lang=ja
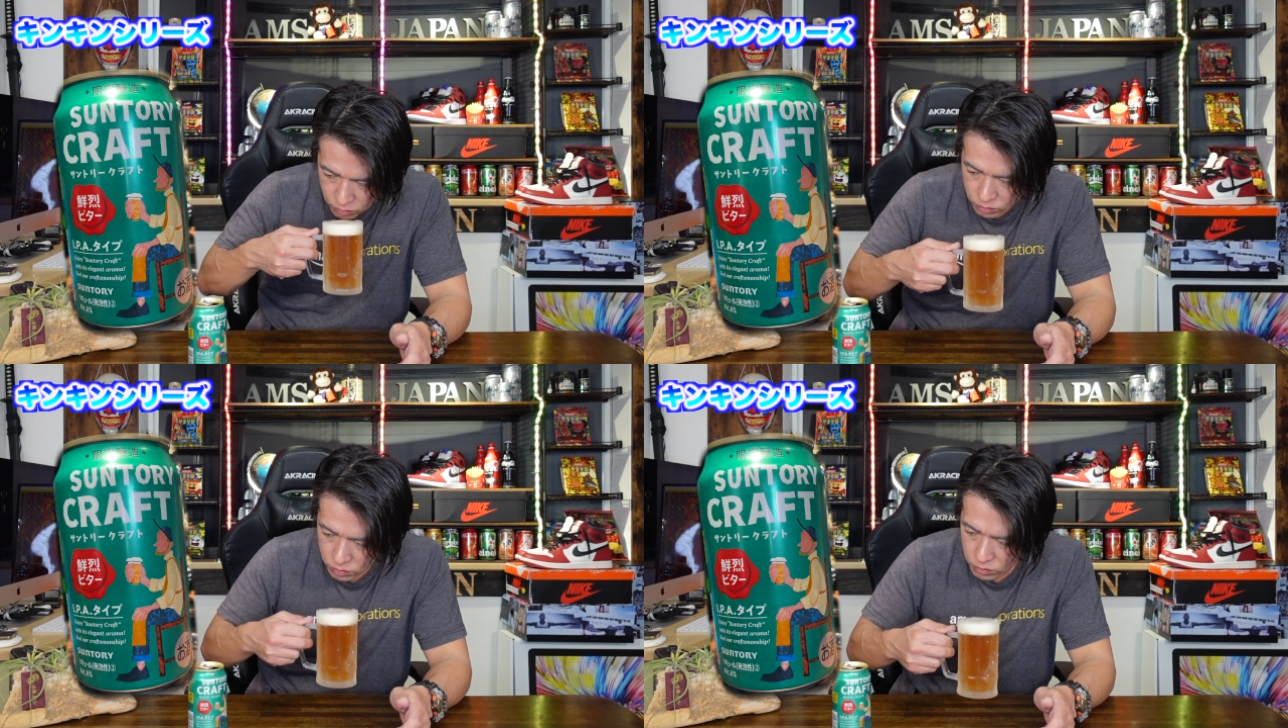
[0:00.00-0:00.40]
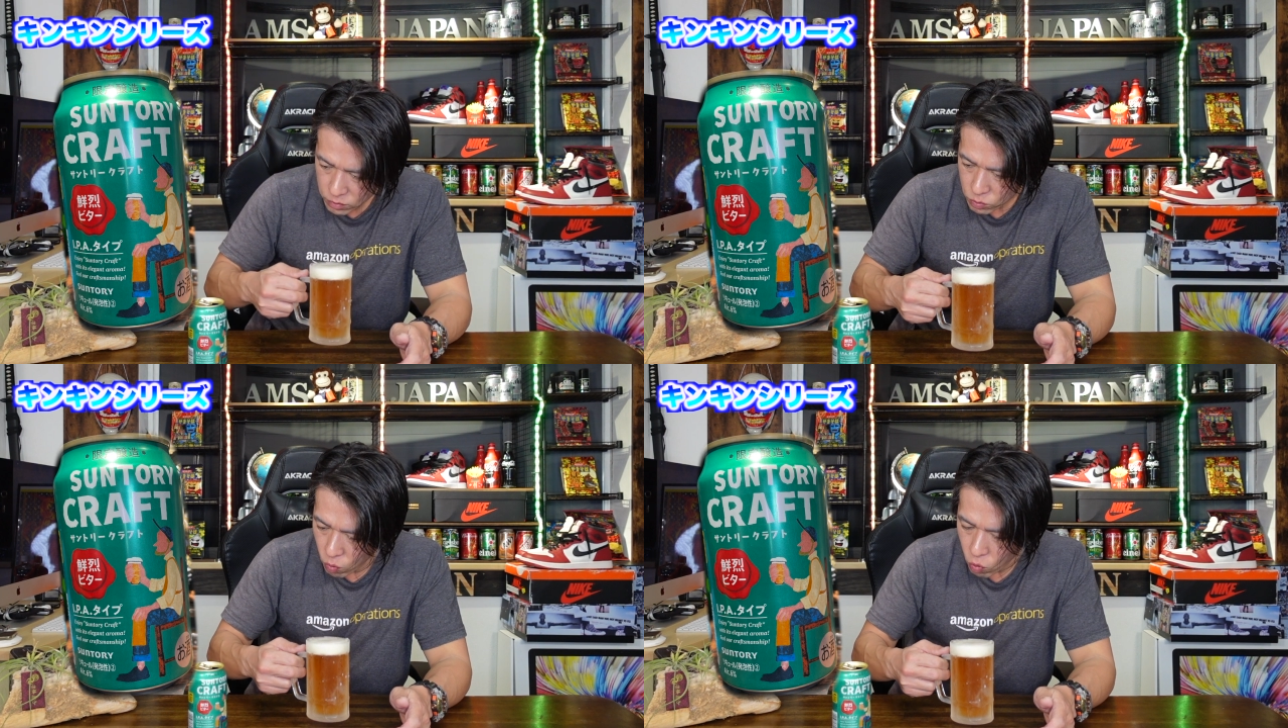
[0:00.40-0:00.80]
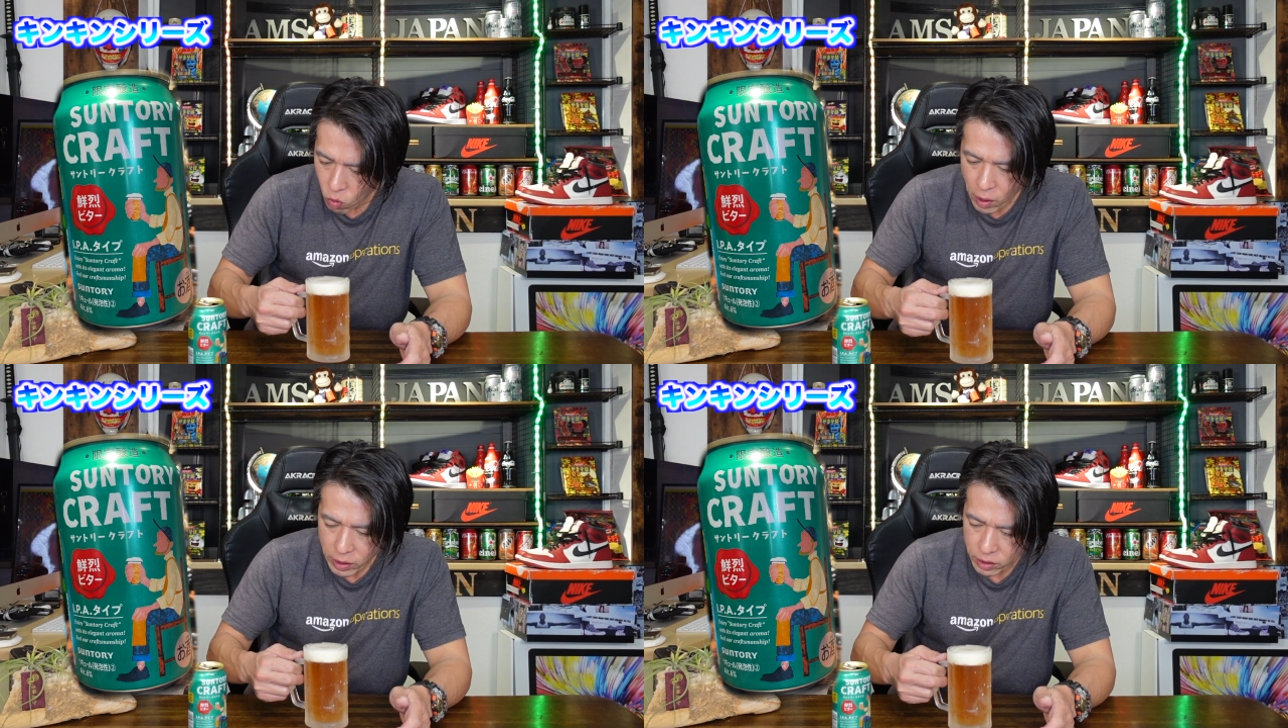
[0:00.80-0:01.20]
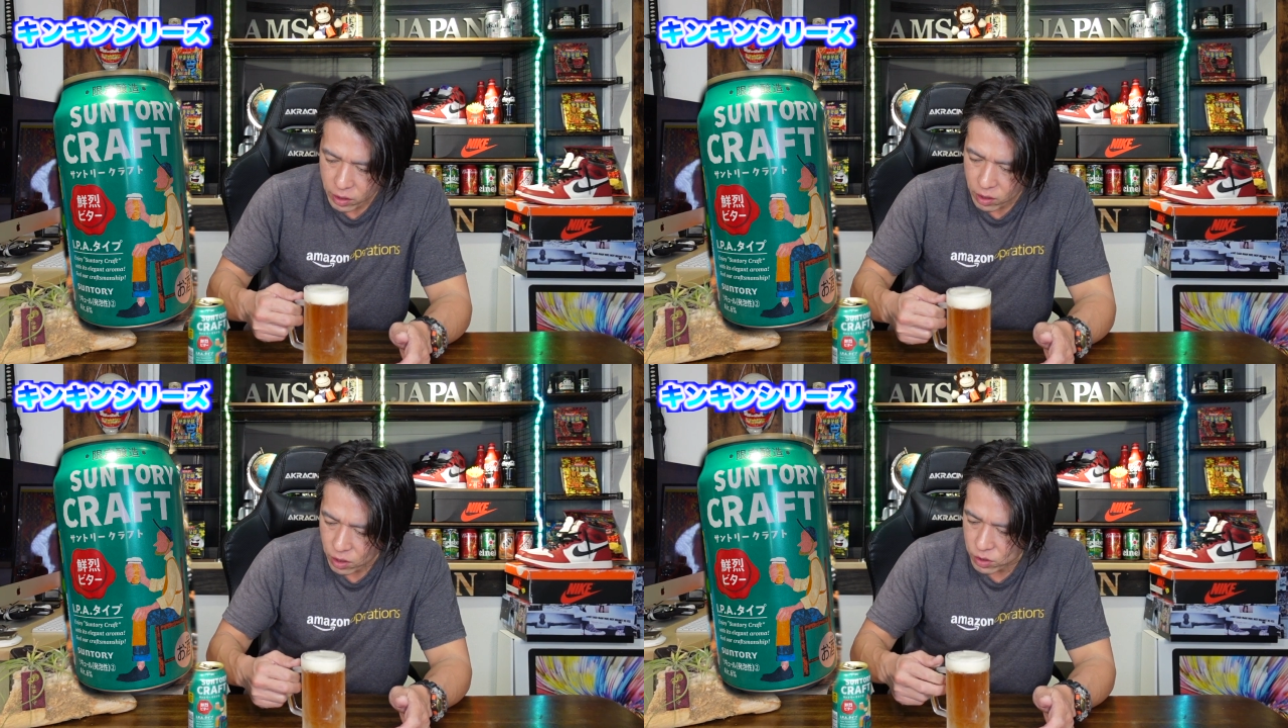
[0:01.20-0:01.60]
んそこまでっ
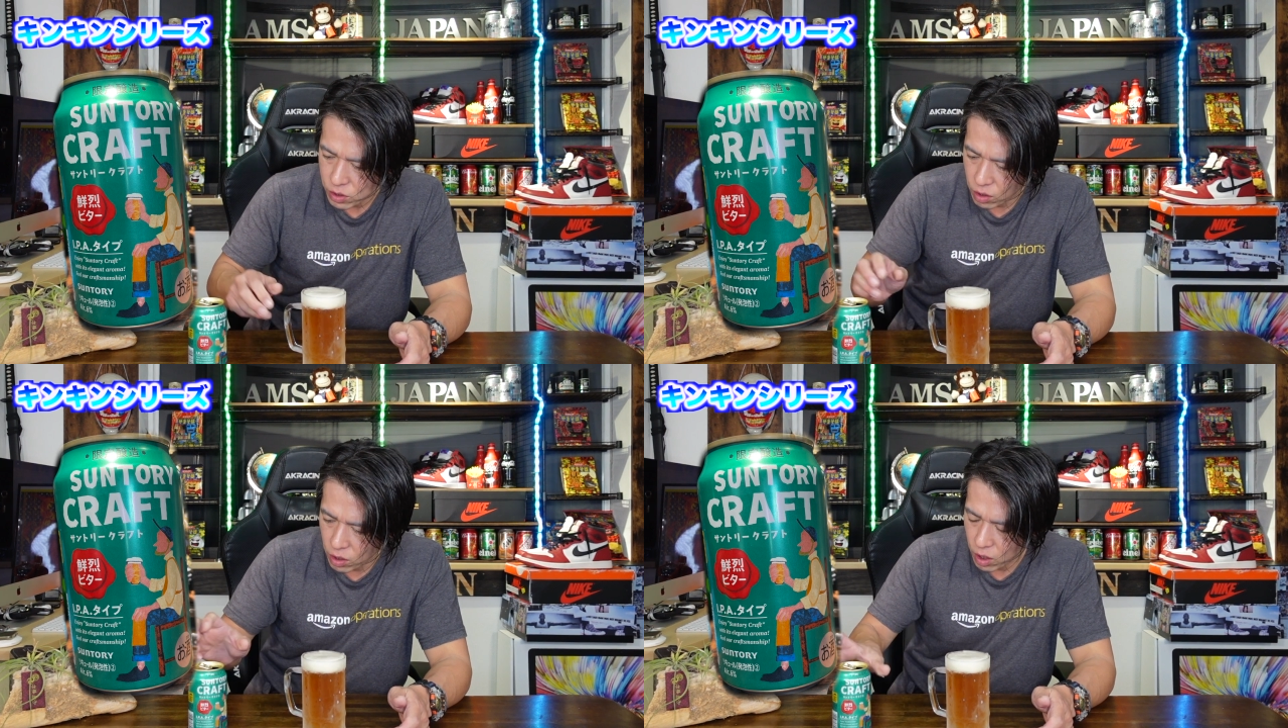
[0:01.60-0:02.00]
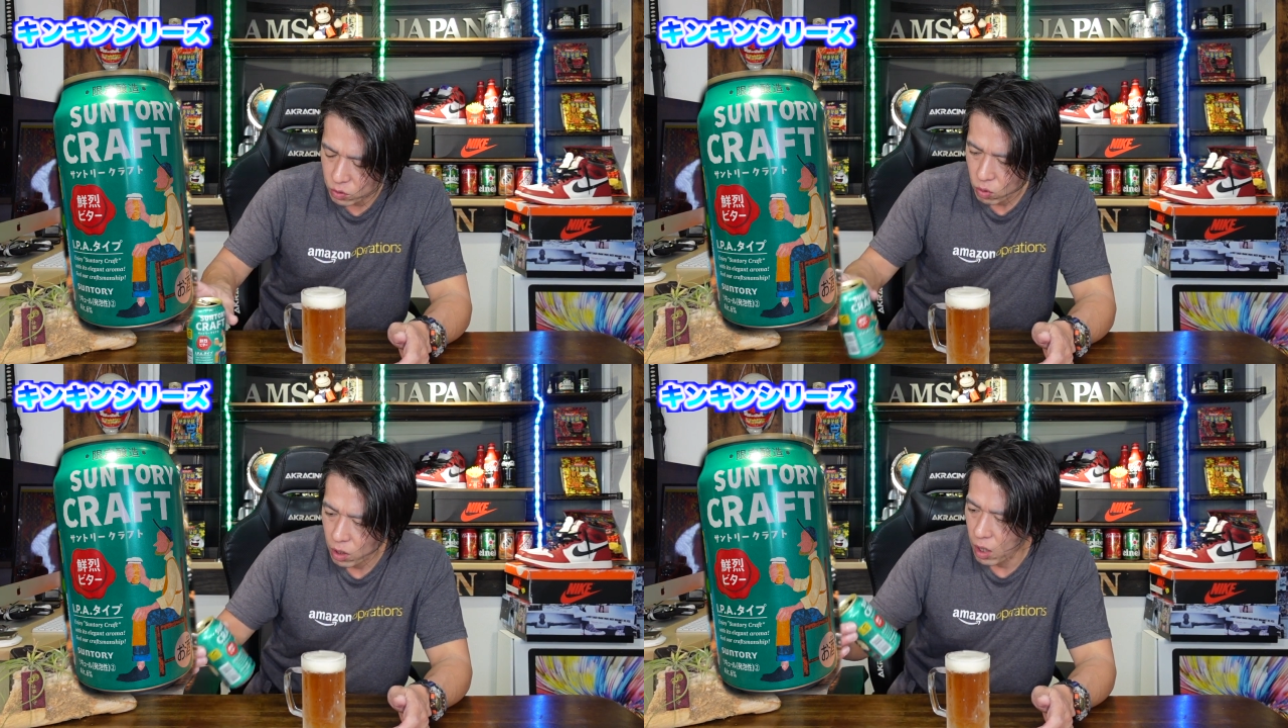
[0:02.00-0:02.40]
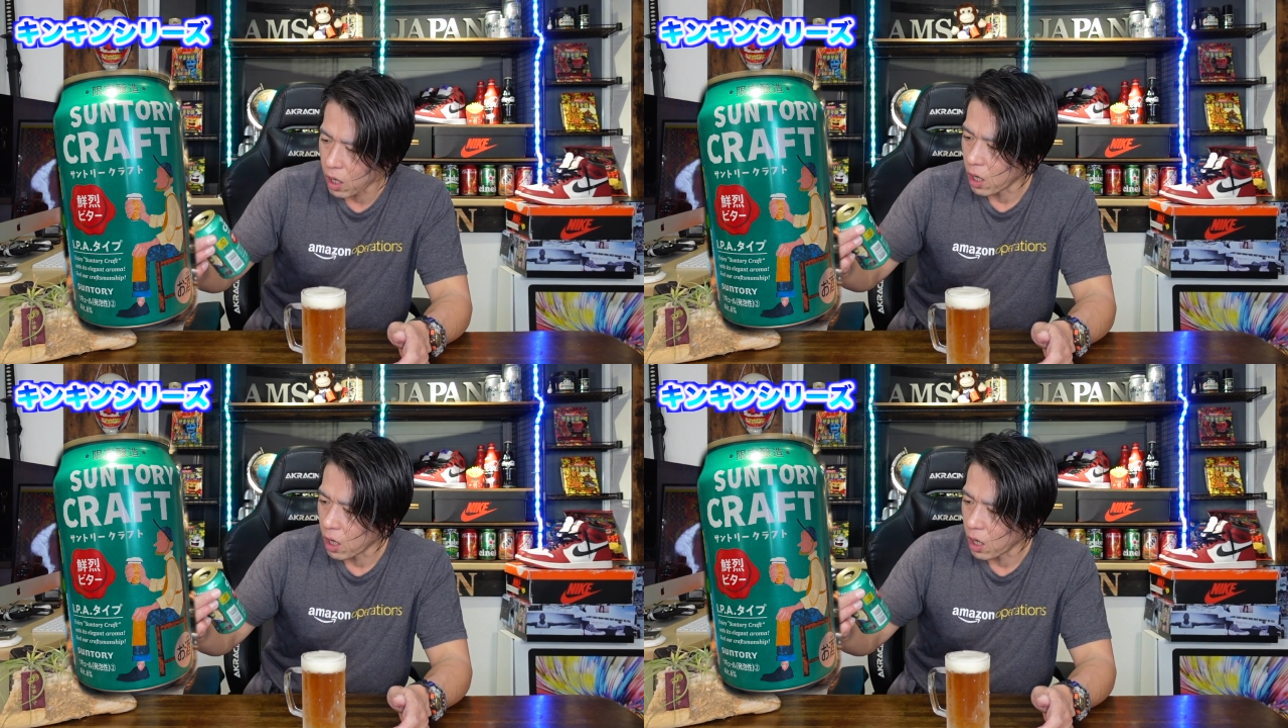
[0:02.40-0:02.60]
て感じかなどうかな